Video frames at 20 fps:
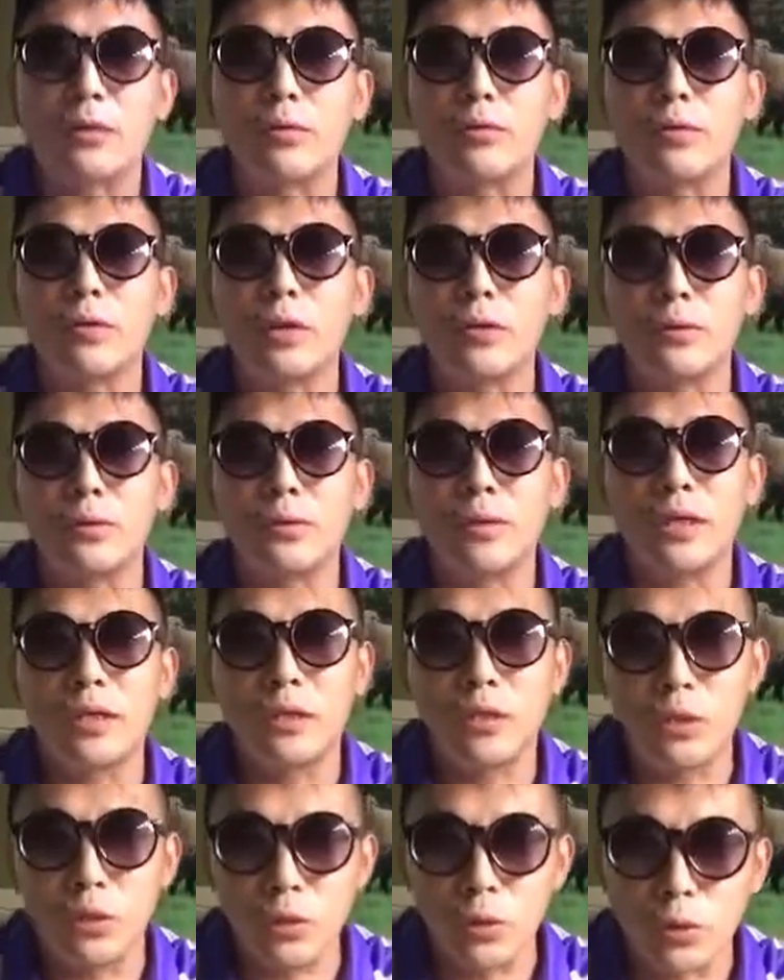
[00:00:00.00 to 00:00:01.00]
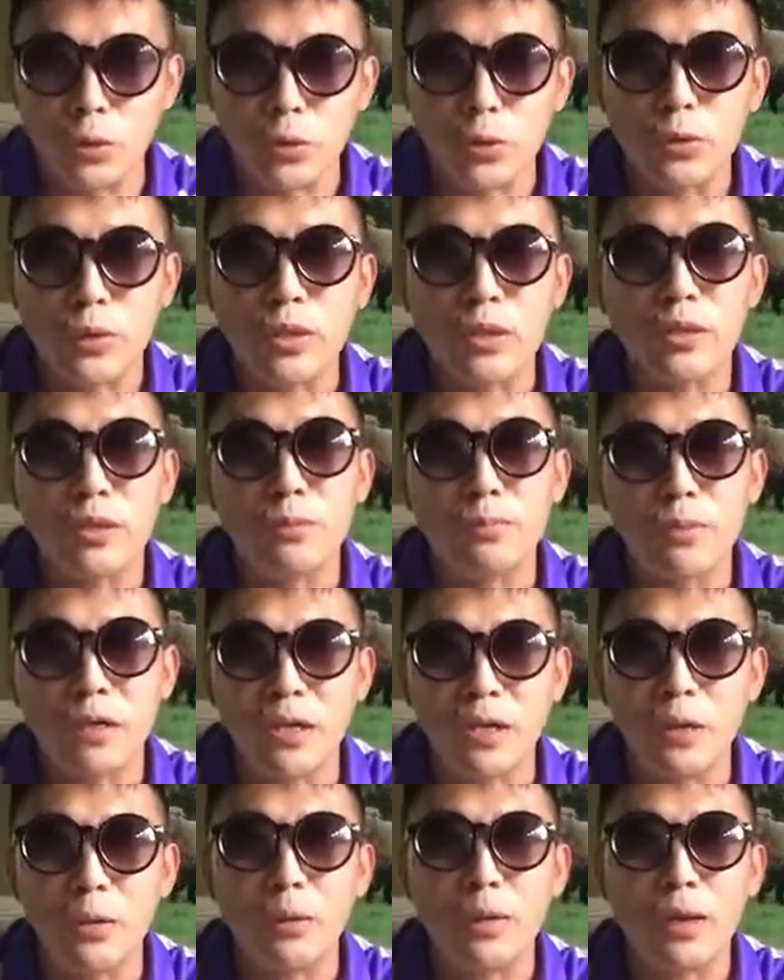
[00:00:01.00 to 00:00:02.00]
钟少军他舅舅跟
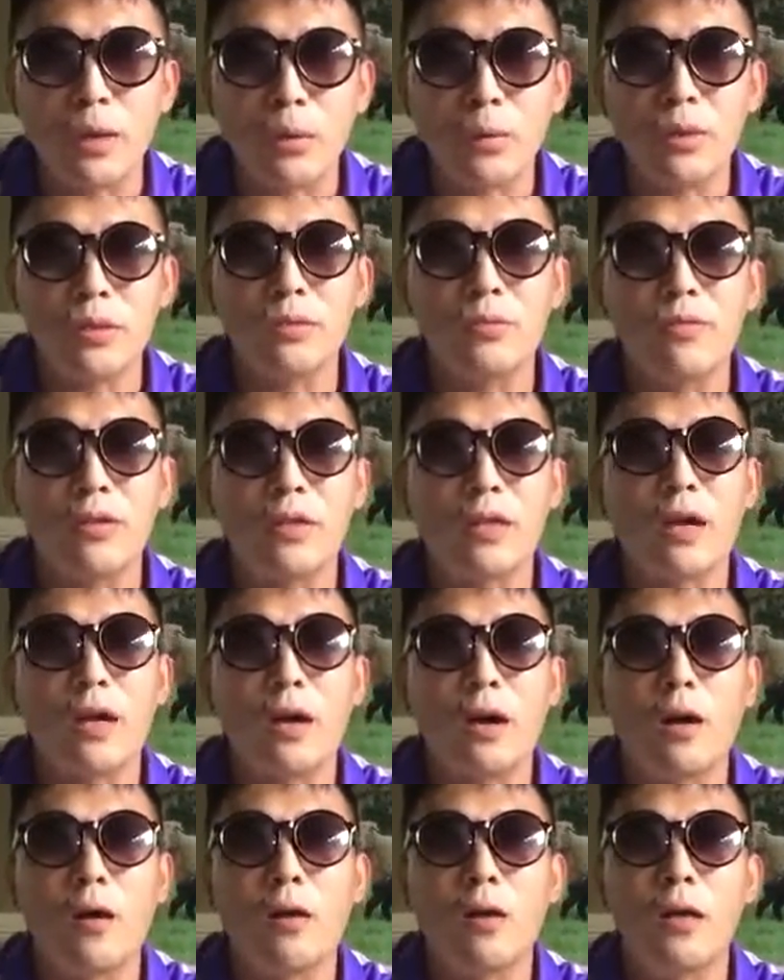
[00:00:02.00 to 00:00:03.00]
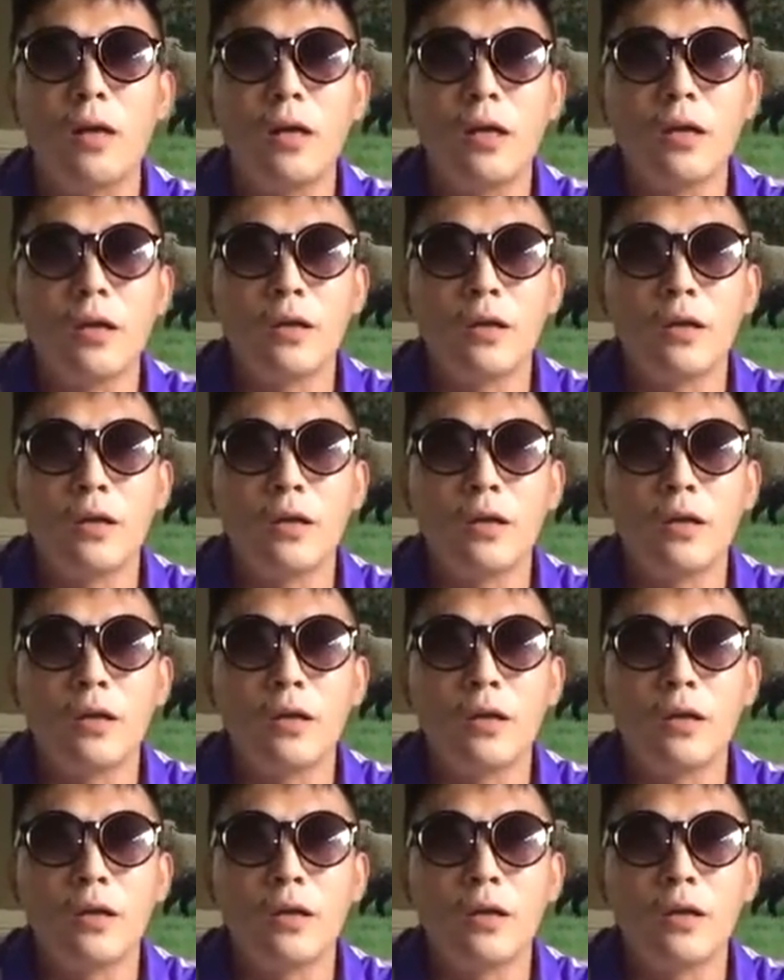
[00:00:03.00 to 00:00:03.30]
彭丽媛关系非常好，